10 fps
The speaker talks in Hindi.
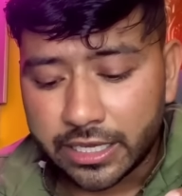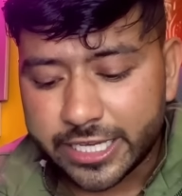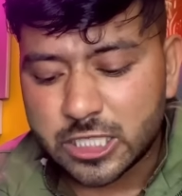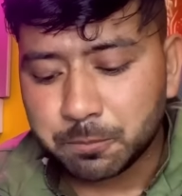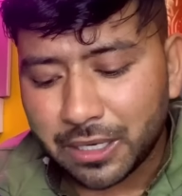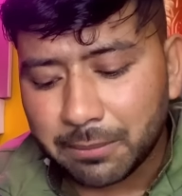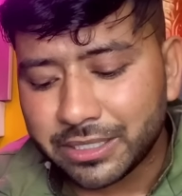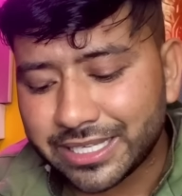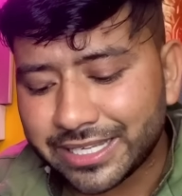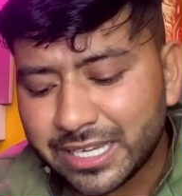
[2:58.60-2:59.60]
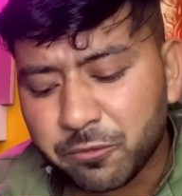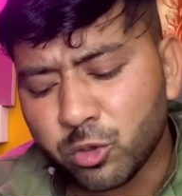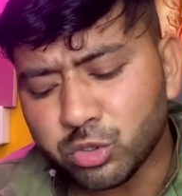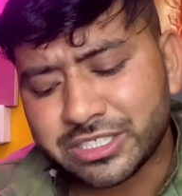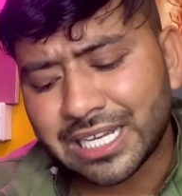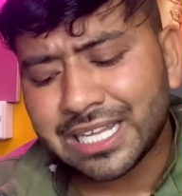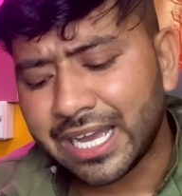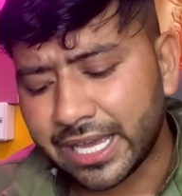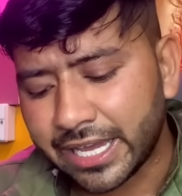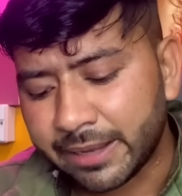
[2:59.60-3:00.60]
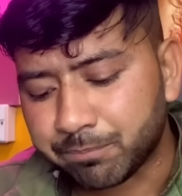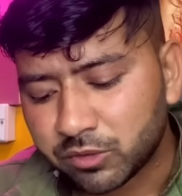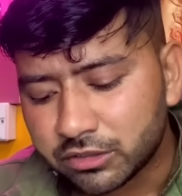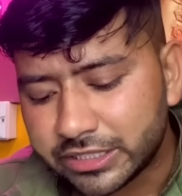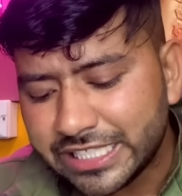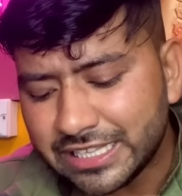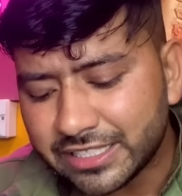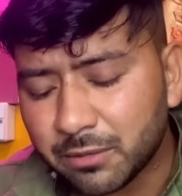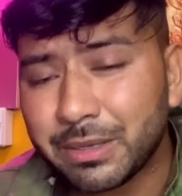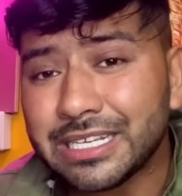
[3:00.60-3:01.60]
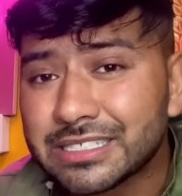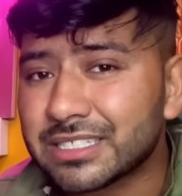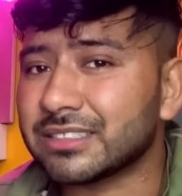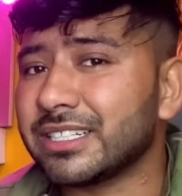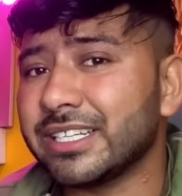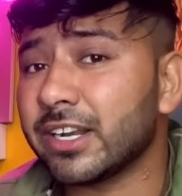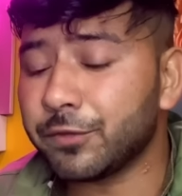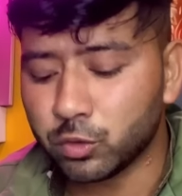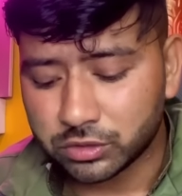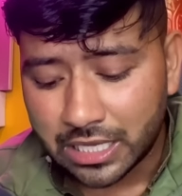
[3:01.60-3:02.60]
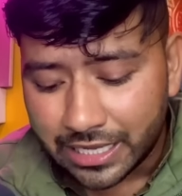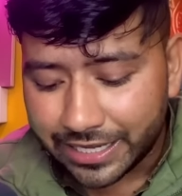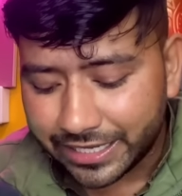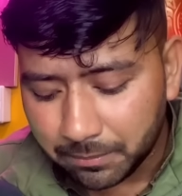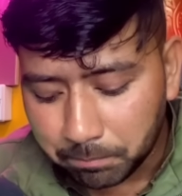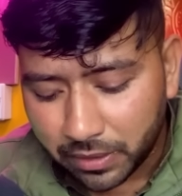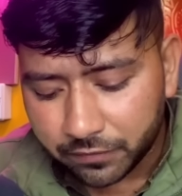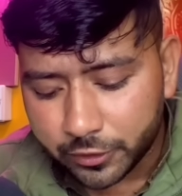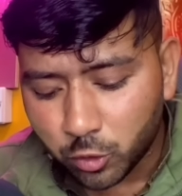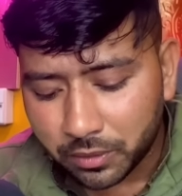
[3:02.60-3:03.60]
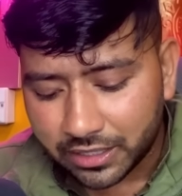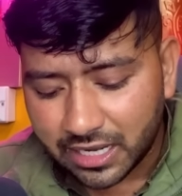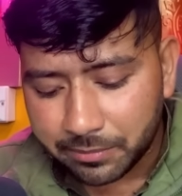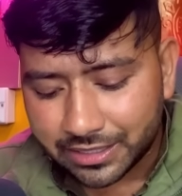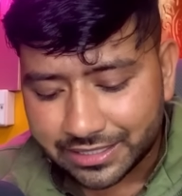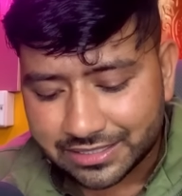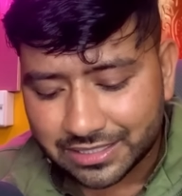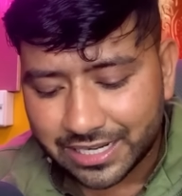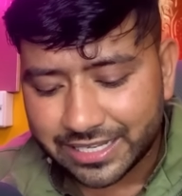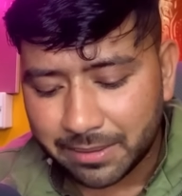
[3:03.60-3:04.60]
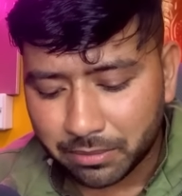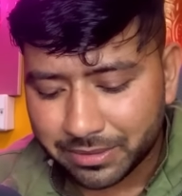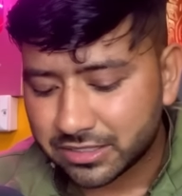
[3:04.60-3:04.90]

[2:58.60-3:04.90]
इस पर आप देखेंगे कि व्यूज ज्यादा आया है तीन दिन में सत्तर हजार व्यूज लेकिन पर वीडियो पर अगर आप इनका नजर डालें यहां पर मैं